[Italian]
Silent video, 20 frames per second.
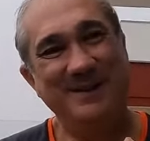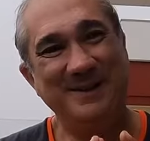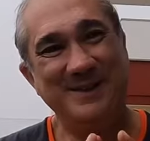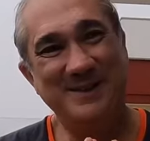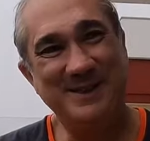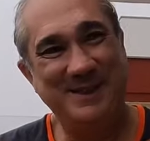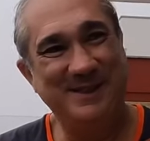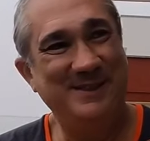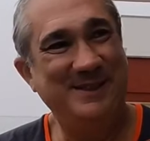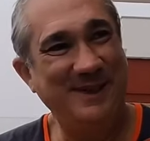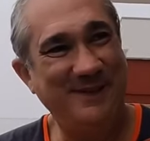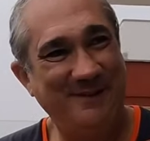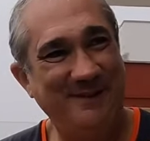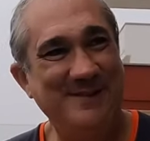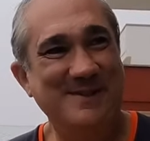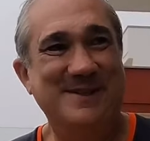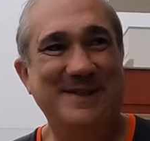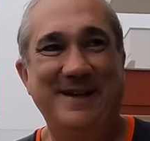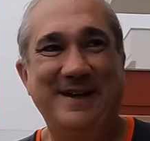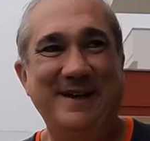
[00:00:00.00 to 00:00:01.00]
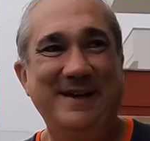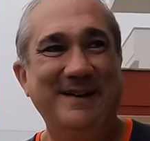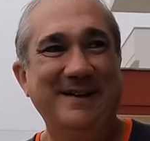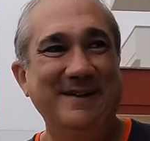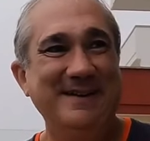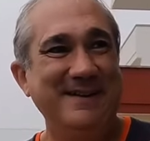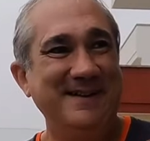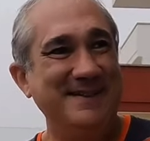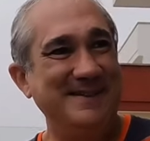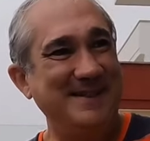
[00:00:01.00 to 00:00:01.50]
Certe cose,
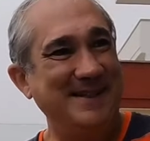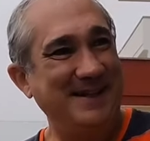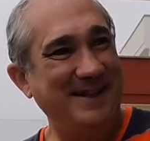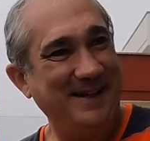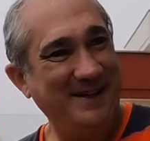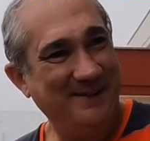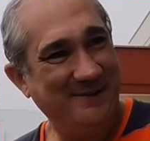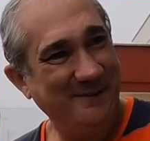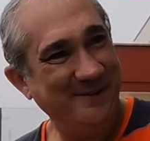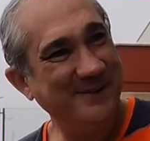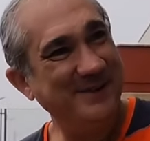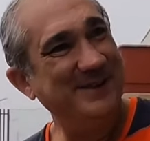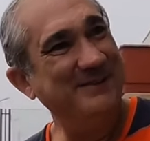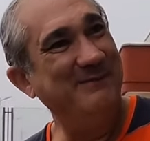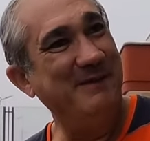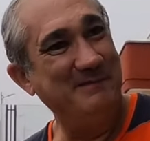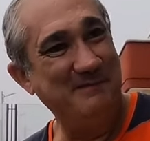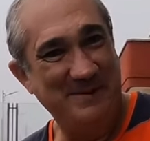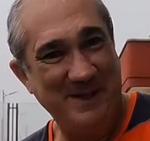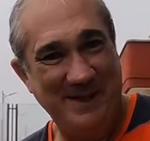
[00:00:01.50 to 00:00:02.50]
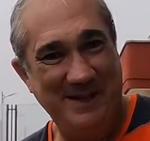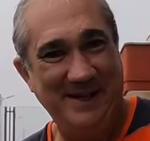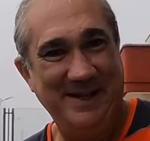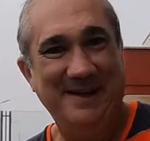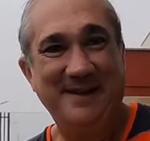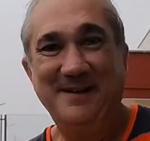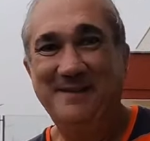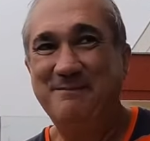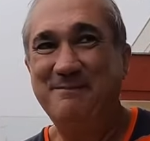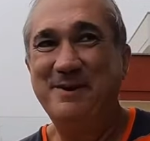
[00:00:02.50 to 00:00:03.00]
se le racconti va
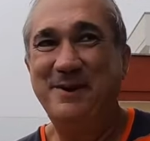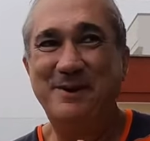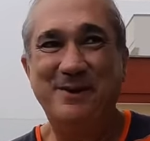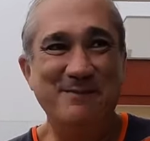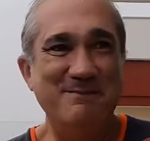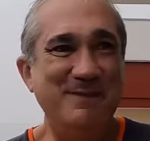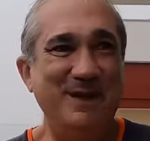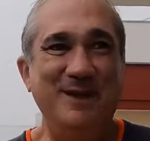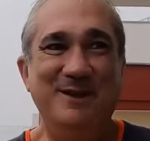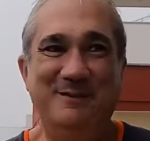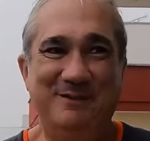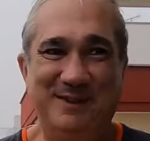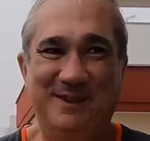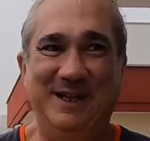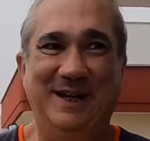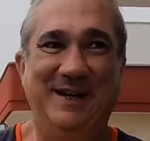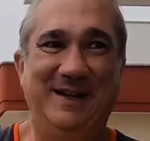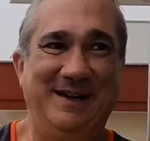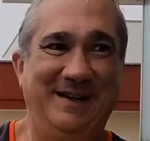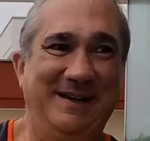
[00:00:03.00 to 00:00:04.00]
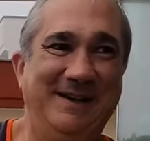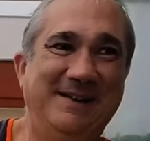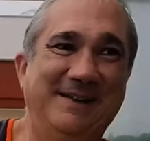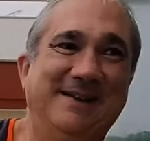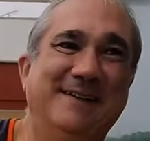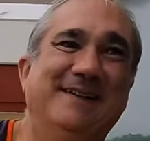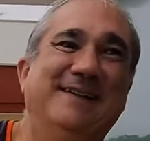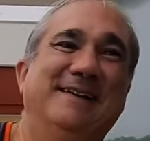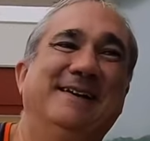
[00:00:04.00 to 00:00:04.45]
bene, però è meglio evitarle.